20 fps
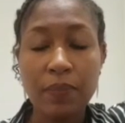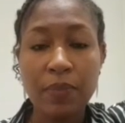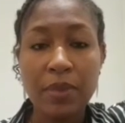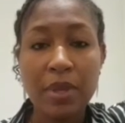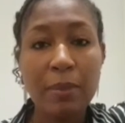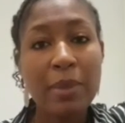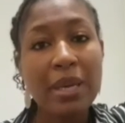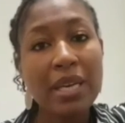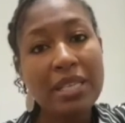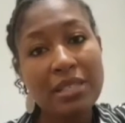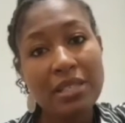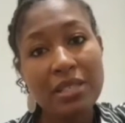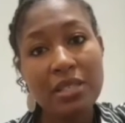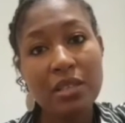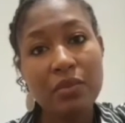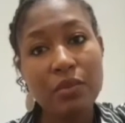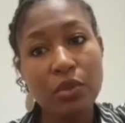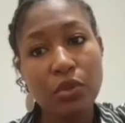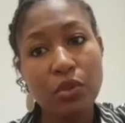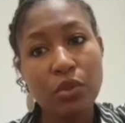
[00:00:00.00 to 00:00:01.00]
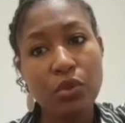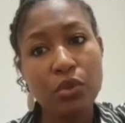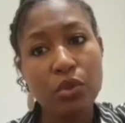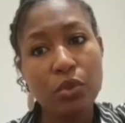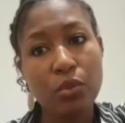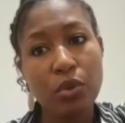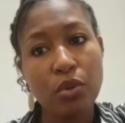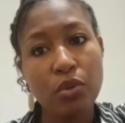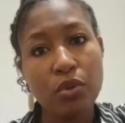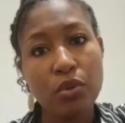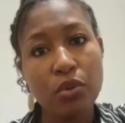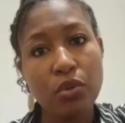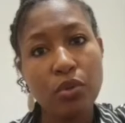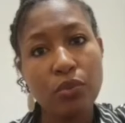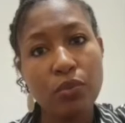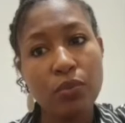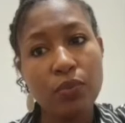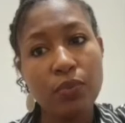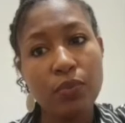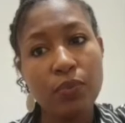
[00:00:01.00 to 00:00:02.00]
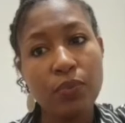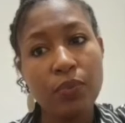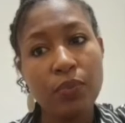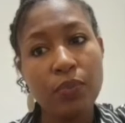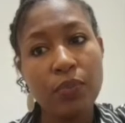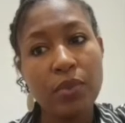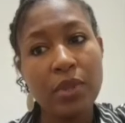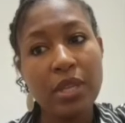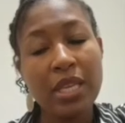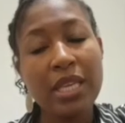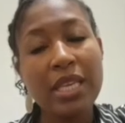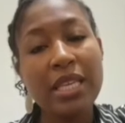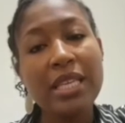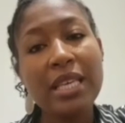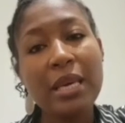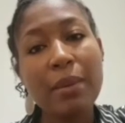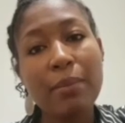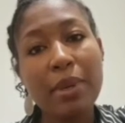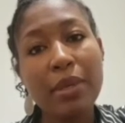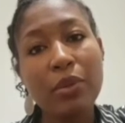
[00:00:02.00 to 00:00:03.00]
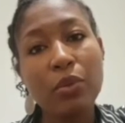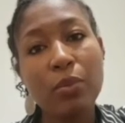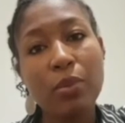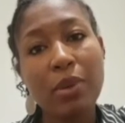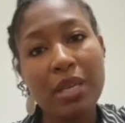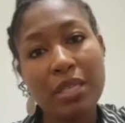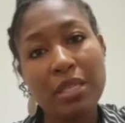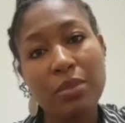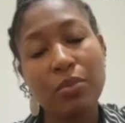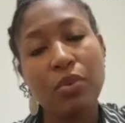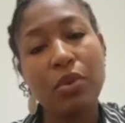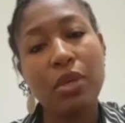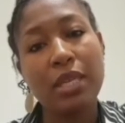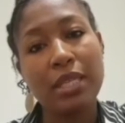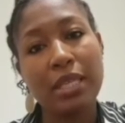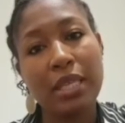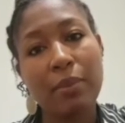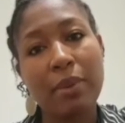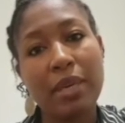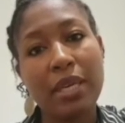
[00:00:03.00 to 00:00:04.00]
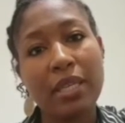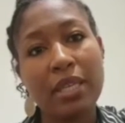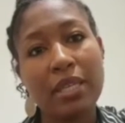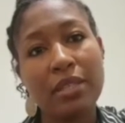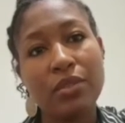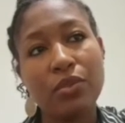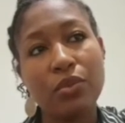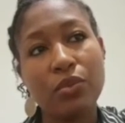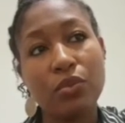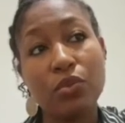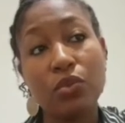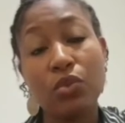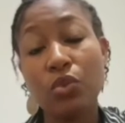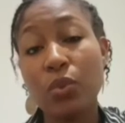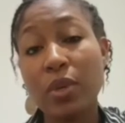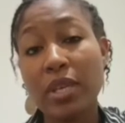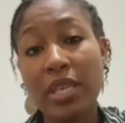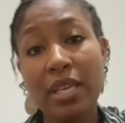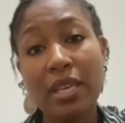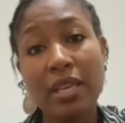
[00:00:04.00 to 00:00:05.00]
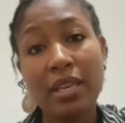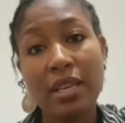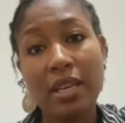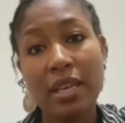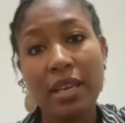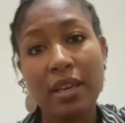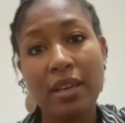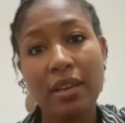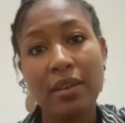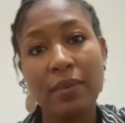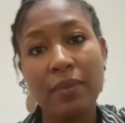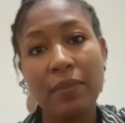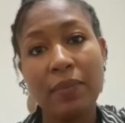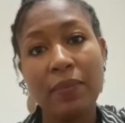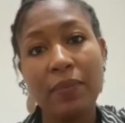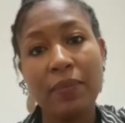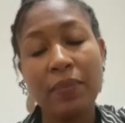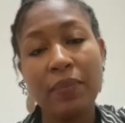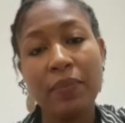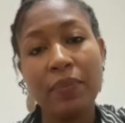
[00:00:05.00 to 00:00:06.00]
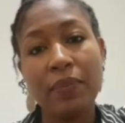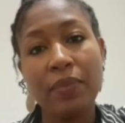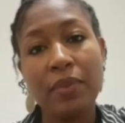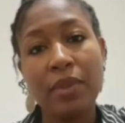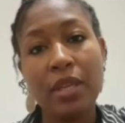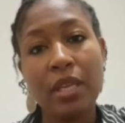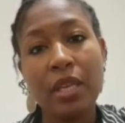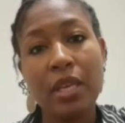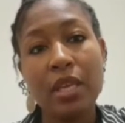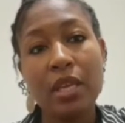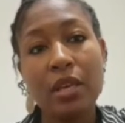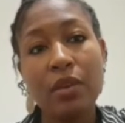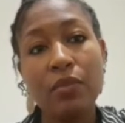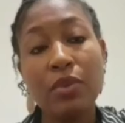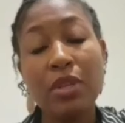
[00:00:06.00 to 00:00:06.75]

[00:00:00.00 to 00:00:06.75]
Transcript: Précisez votre demande. Il n'y a pas de place pour l'interprétation. Soyez clair. Vous